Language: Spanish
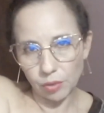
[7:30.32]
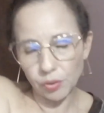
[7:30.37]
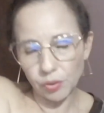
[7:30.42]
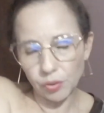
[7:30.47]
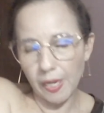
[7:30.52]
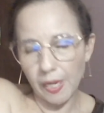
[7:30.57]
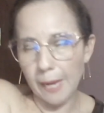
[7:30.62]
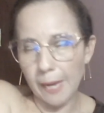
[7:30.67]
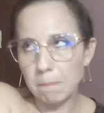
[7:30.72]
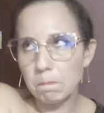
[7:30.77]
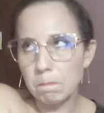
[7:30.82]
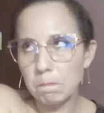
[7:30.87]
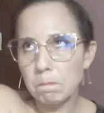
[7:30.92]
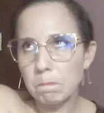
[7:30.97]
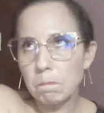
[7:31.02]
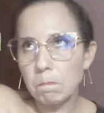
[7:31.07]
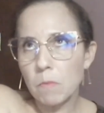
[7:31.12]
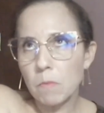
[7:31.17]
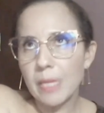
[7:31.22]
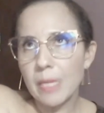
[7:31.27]
O sea,
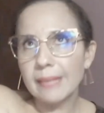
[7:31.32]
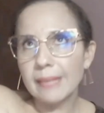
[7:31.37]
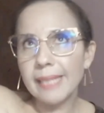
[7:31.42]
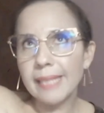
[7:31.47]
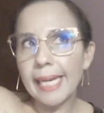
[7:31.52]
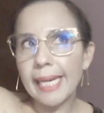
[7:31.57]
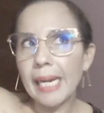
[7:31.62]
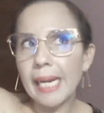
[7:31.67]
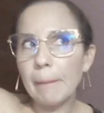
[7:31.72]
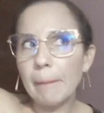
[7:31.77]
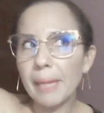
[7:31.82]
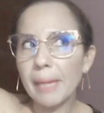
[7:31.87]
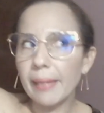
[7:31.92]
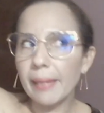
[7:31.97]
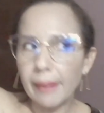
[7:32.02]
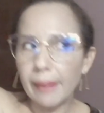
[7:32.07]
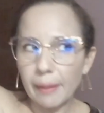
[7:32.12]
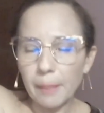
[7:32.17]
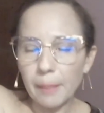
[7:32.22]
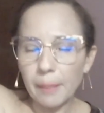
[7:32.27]
Llega la
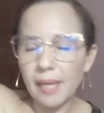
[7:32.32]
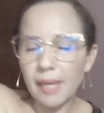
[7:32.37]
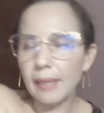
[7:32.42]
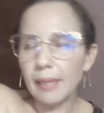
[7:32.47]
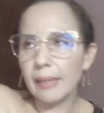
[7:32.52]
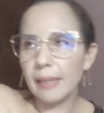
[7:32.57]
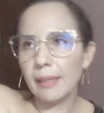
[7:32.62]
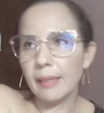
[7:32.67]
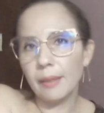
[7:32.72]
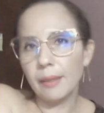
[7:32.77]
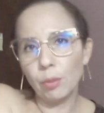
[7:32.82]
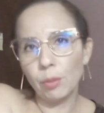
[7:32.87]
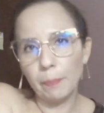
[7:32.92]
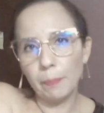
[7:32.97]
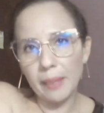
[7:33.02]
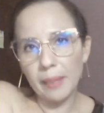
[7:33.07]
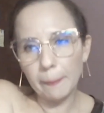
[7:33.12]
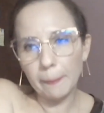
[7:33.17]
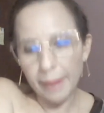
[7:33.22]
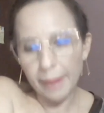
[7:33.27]
pandemia en el
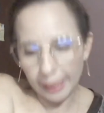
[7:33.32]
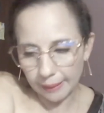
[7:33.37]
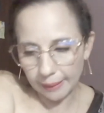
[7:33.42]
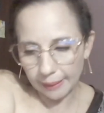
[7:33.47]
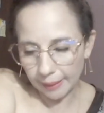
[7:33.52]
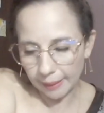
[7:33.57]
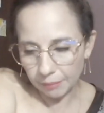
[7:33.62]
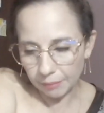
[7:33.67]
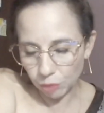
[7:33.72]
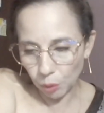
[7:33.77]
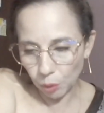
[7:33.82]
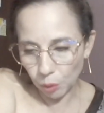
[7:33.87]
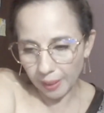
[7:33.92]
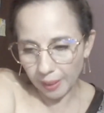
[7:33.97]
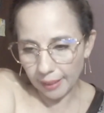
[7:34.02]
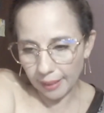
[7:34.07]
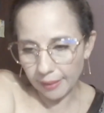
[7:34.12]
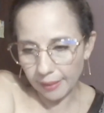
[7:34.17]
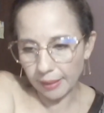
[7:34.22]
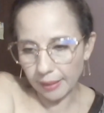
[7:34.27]
2020, yo
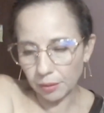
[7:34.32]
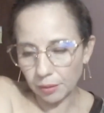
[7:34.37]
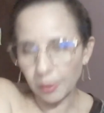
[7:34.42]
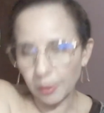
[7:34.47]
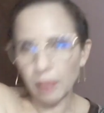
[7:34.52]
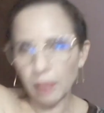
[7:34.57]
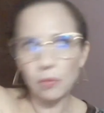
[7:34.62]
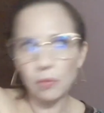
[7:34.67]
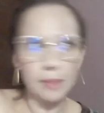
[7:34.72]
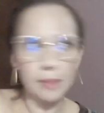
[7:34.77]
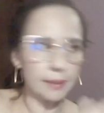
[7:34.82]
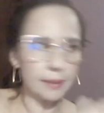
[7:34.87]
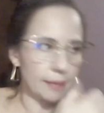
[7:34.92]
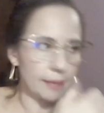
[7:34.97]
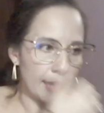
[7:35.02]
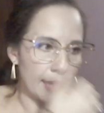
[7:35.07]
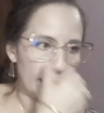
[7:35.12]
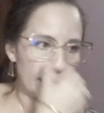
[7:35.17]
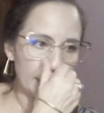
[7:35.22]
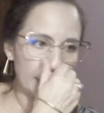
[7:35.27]
era directora
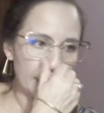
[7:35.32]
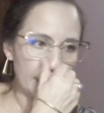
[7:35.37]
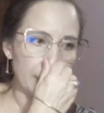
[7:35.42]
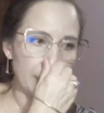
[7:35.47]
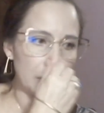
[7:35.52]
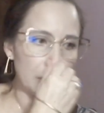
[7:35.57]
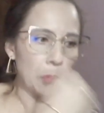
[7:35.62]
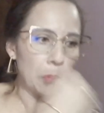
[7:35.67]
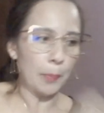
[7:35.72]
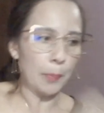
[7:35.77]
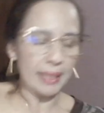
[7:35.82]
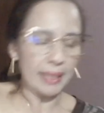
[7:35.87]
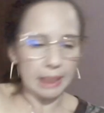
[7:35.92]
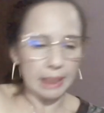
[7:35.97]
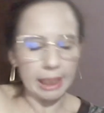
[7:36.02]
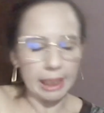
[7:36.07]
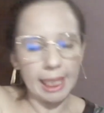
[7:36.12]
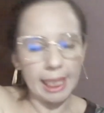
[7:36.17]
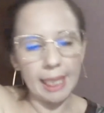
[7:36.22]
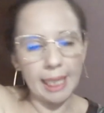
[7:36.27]
comercial de una
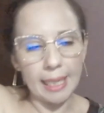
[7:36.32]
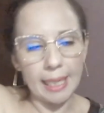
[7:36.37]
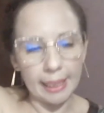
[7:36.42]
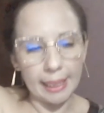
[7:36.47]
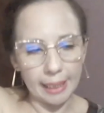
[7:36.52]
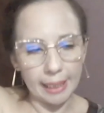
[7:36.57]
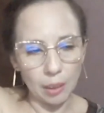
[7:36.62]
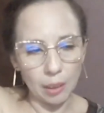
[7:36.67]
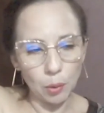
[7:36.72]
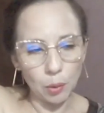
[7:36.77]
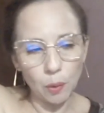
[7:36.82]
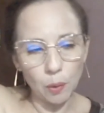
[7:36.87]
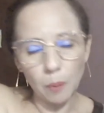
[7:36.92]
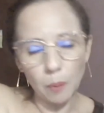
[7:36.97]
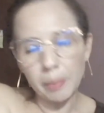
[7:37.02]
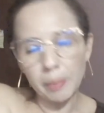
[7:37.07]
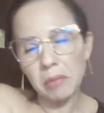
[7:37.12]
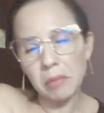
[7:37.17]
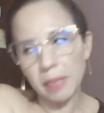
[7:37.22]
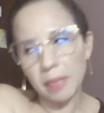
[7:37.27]
compañía aquí en
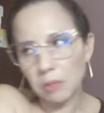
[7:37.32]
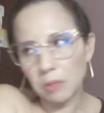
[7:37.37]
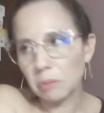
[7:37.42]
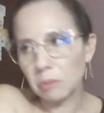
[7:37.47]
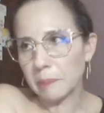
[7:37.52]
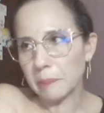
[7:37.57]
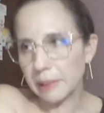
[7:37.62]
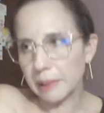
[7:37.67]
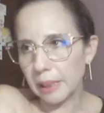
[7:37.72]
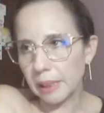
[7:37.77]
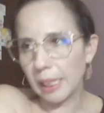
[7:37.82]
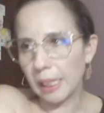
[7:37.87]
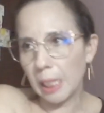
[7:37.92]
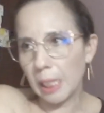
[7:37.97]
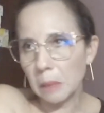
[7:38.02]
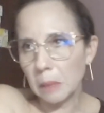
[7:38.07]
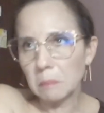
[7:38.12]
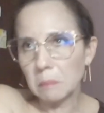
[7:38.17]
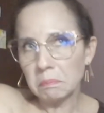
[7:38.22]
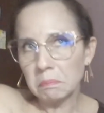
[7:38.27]
Colombia, una
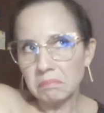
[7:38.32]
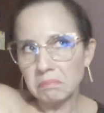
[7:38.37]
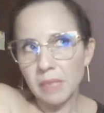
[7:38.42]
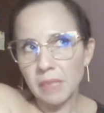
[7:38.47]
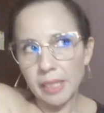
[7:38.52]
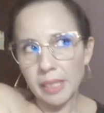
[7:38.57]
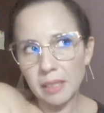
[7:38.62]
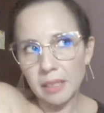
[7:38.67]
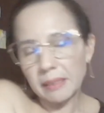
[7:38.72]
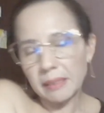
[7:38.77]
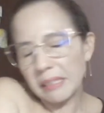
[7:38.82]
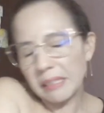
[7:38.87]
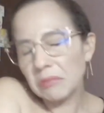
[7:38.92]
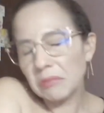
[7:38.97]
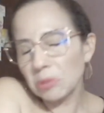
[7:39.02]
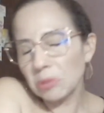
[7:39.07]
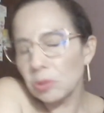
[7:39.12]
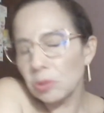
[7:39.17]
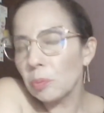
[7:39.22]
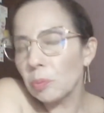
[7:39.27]
compañía,
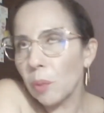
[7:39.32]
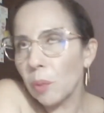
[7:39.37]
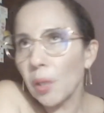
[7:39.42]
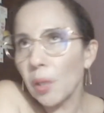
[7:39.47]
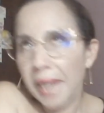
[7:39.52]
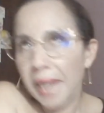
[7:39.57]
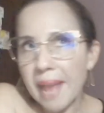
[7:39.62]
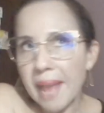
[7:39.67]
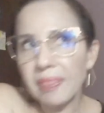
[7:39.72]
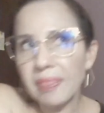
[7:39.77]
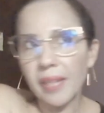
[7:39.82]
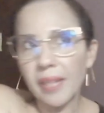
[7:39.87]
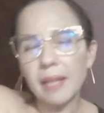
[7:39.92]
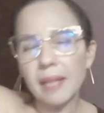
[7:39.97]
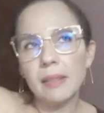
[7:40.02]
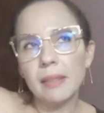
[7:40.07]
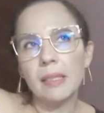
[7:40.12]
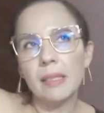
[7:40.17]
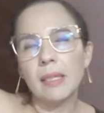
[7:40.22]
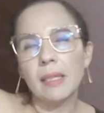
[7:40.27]
era un grupo
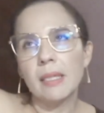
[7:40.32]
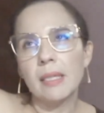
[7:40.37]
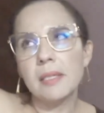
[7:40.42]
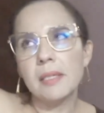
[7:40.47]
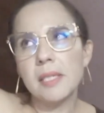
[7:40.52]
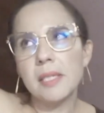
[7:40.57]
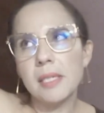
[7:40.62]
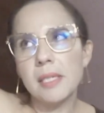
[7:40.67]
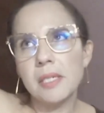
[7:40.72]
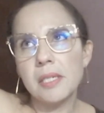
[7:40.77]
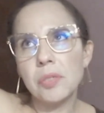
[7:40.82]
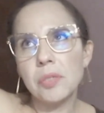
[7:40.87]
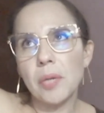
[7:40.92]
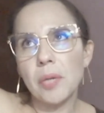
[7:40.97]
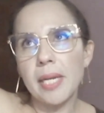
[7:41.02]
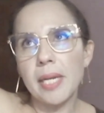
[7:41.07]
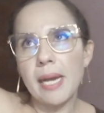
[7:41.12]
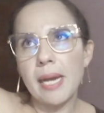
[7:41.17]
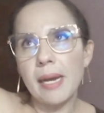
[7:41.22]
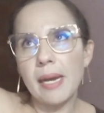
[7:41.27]
grande y
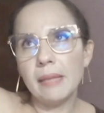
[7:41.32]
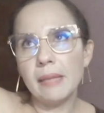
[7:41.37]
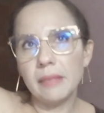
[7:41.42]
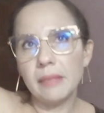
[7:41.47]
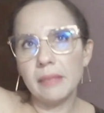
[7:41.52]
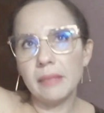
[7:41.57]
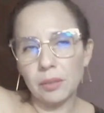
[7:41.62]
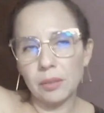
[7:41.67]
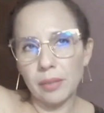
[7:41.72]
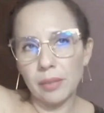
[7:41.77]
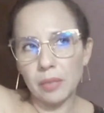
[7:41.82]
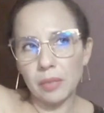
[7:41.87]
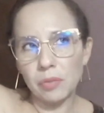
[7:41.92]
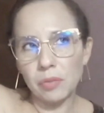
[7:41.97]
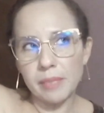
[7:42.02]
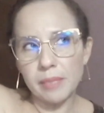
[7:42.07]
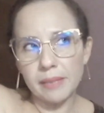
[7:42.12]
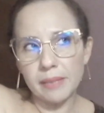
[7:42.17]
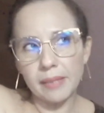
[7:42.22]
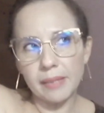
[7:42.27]
yo era directora
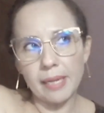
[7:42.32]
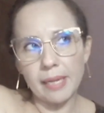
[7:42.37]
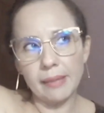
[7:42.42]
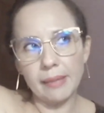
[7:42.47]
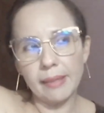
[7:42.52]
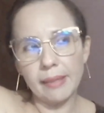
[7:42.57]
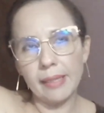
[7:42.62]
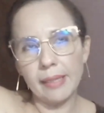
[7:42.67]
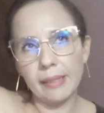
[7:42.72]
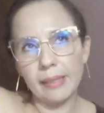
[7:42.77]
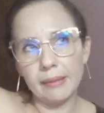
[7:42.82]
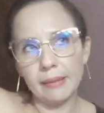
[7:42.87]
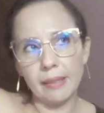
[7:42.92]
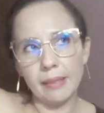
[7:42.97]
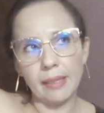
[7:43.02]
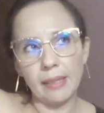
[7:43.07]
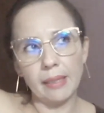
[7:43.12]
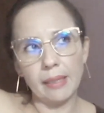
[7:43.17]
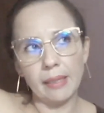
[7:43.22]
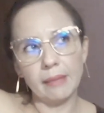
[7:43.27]
comercial de,
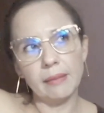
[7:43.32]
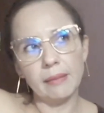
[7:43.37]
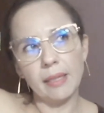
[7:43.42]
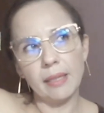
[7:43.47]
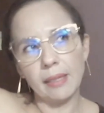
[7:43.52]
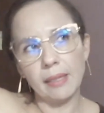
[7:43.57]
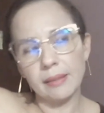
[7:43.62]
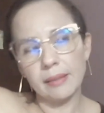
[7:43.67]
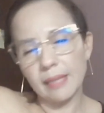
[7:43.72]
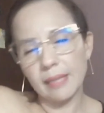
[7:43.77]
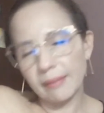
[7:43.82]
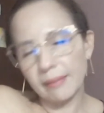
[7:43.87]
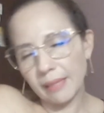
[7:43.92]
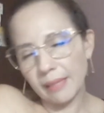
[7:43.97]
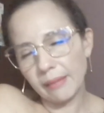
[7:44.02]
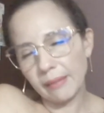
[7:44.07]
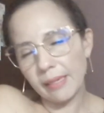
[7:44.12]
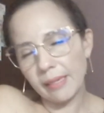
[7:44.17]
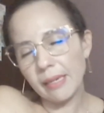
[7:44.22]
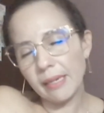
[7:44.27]
de,
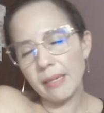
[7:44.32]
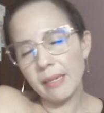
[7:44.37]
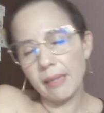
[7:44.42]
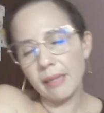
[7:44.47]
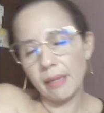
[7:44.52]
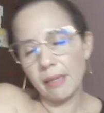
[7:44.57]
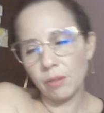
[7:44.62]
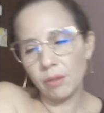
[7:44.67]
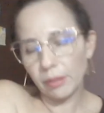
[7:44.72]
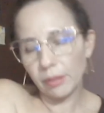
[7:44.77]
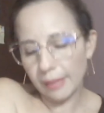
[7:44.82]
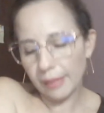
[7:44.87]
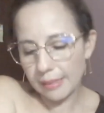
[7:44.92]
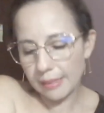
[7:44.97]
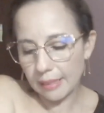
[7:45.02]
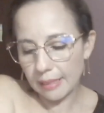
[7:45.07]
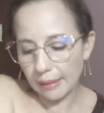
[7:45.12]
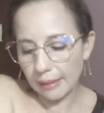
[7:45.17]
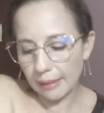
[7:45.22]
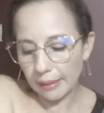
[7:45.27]
Santander y de Norte
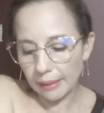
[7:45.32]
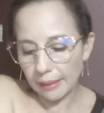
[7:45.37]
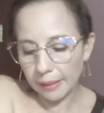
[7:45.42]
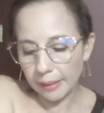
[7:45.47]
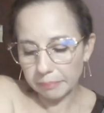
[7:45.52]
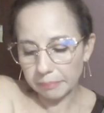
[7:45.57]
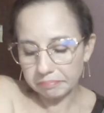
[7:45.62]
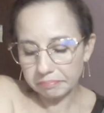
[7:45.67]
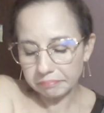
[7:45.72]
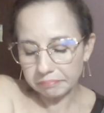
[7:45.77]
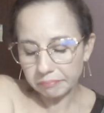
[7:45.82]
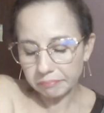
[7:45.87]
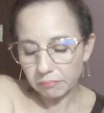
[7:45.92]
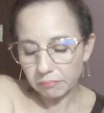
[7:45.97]
de Santander